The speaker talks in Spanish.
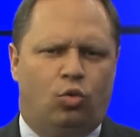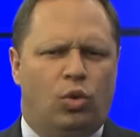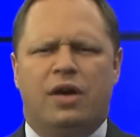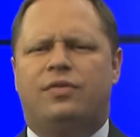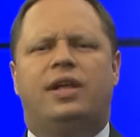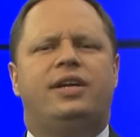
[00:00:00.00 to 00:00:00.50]

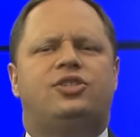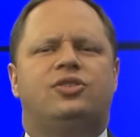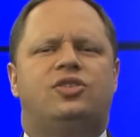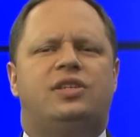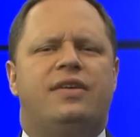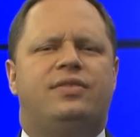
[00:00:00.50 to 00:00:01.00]

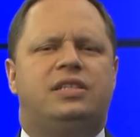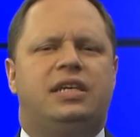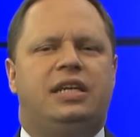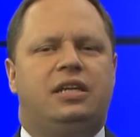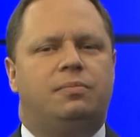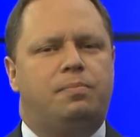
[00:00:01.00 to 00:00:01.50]
Apocalipsis
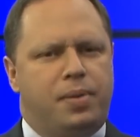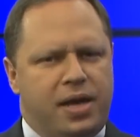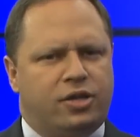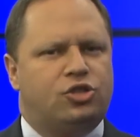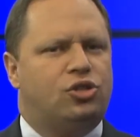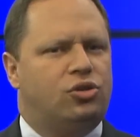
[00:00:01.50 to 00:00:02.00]
17
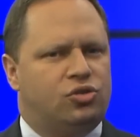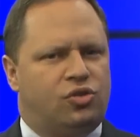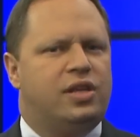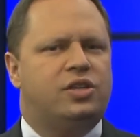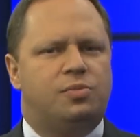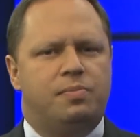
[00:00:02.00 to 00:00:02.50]
muestra
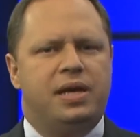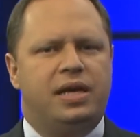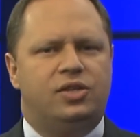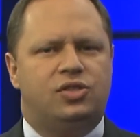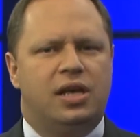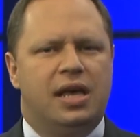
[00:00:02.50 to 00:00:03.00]
a esta
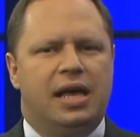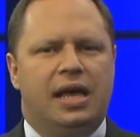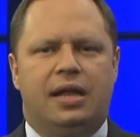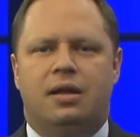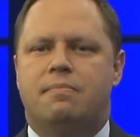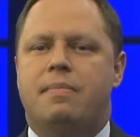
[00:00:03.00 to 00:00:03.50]
bestia en una
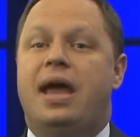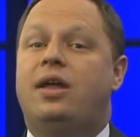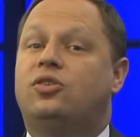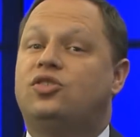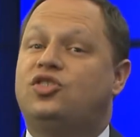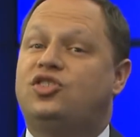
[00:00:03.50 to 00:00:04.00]
forma
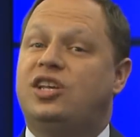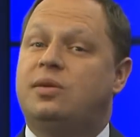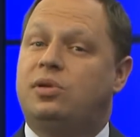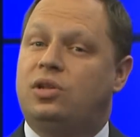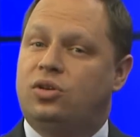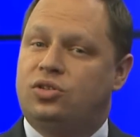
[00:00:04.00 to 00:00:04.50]

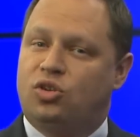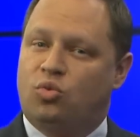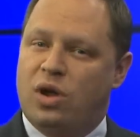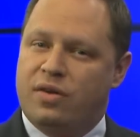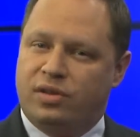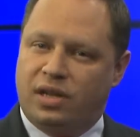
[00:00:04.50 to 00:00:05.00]
similar a la de
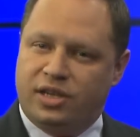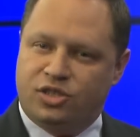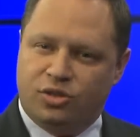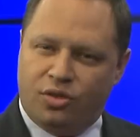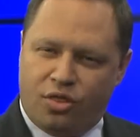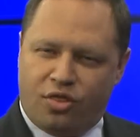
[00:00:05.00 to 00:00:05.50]

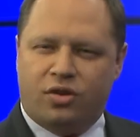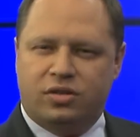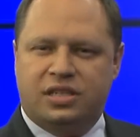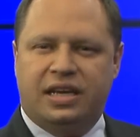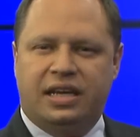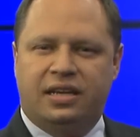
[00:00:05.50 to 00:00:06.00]
Apocalipsis
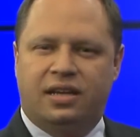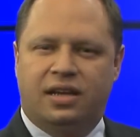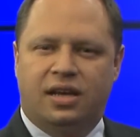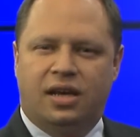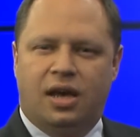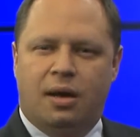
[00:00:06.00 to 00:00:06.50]
13,
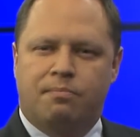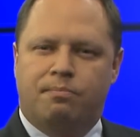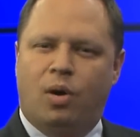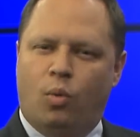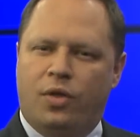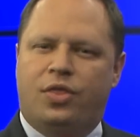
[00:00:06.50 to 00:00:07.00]

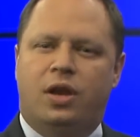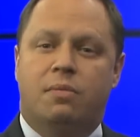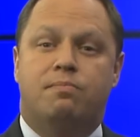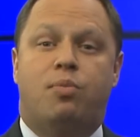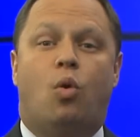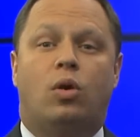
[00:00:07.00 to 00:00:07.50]
pero con un
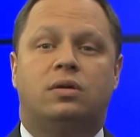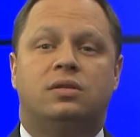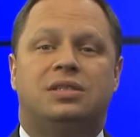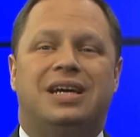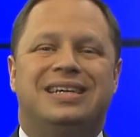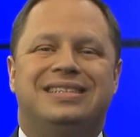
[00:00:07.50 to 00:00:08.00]

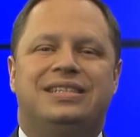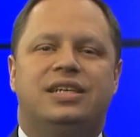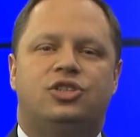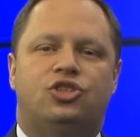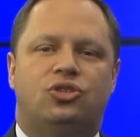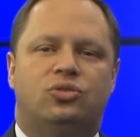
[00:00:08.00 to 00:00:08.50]
importante
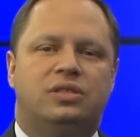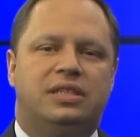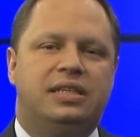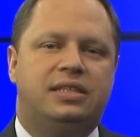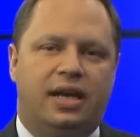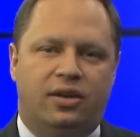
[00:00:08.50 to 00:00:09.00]
detalle
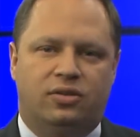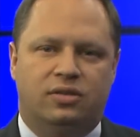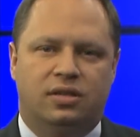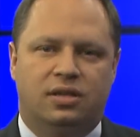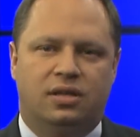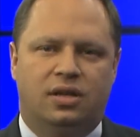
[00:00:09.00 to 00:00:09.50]

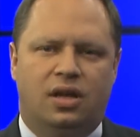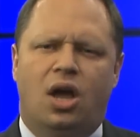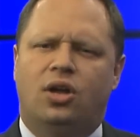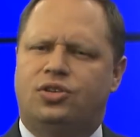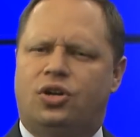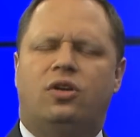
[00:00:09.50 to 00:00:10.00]
adicional.
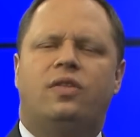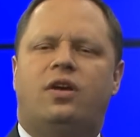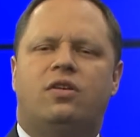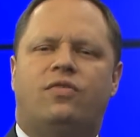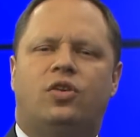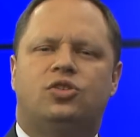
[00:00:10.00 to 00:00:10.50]

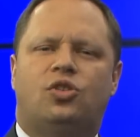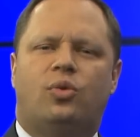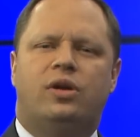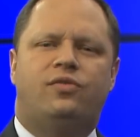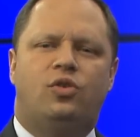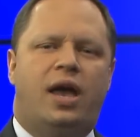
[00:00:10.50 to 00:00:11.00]
Vayamos al
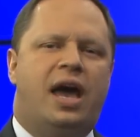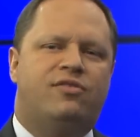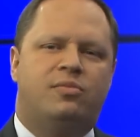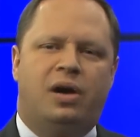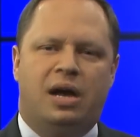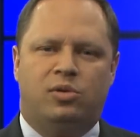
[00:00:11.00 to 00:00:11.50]
versículo 3
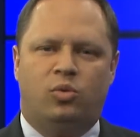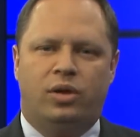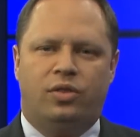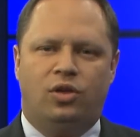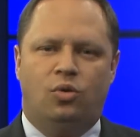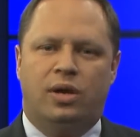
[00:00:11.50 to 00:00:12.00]
si tiene
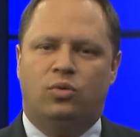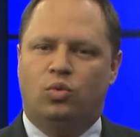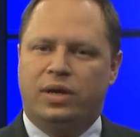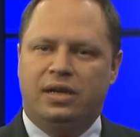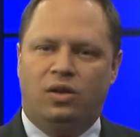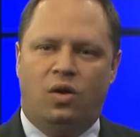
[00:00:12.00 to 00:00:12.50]
su Biblia
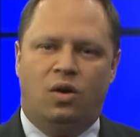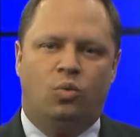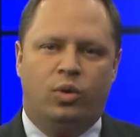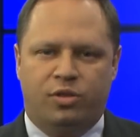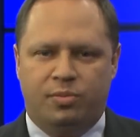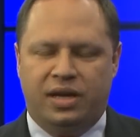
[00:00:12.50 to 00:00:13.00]
y léalo
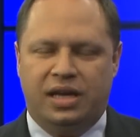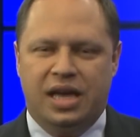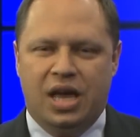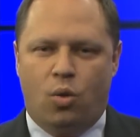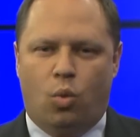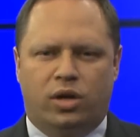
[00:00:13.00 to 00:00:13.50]

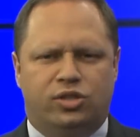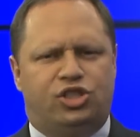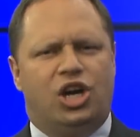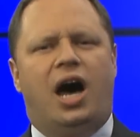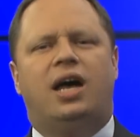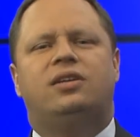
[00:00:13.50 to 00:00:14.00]
conmigo.
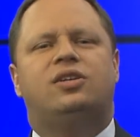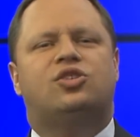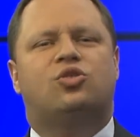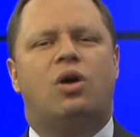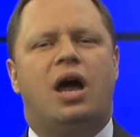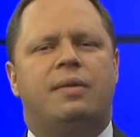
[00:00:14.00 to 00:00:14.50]
Aquí
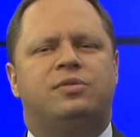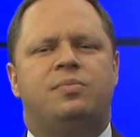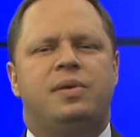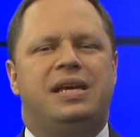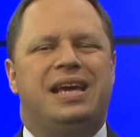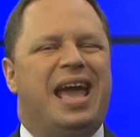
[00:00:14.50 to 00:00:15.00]
Juan
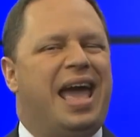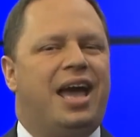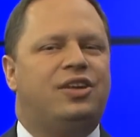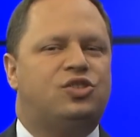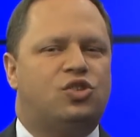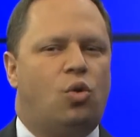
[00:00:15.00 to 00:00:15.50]
describe que es
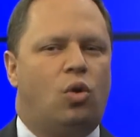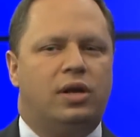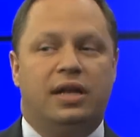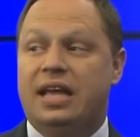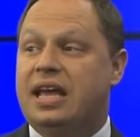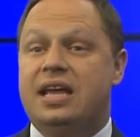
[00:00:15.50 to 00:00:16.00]
llevado
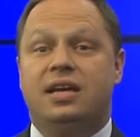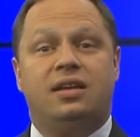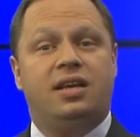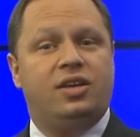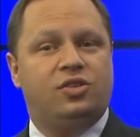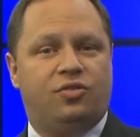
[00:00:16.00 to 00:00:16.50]
por un
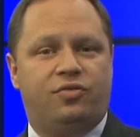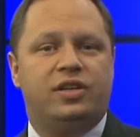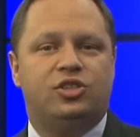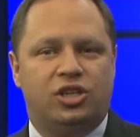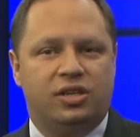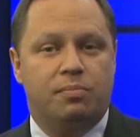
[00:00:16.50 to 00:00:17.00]
ángel
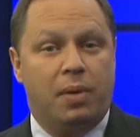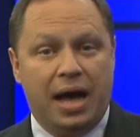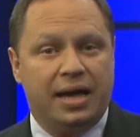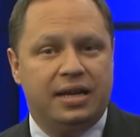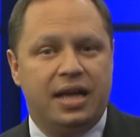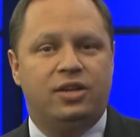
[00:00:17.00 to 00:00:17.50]
en
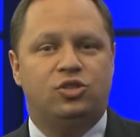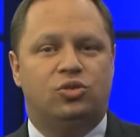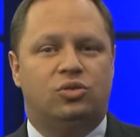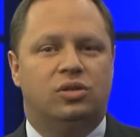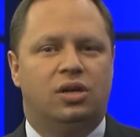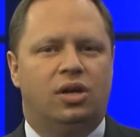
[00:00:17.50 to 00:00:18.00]
visión
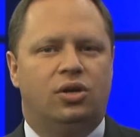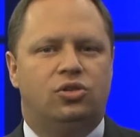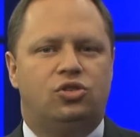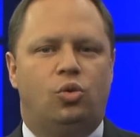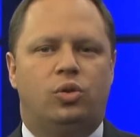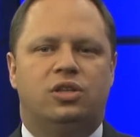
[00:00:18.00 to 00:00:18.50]

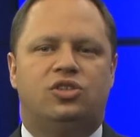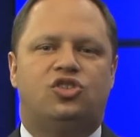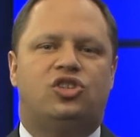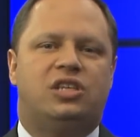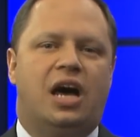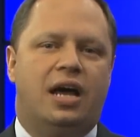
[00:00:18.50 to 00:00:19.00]
hasta un
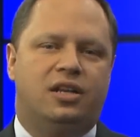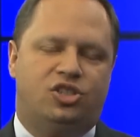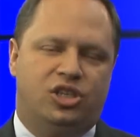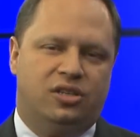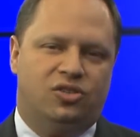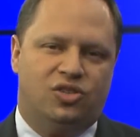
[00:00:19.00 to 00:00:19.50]
lugar
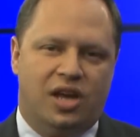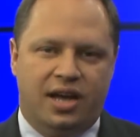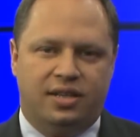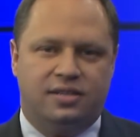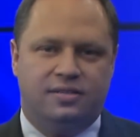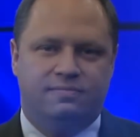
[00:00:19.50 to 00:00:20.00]

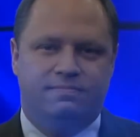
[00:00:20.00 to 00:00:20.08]
impresionante.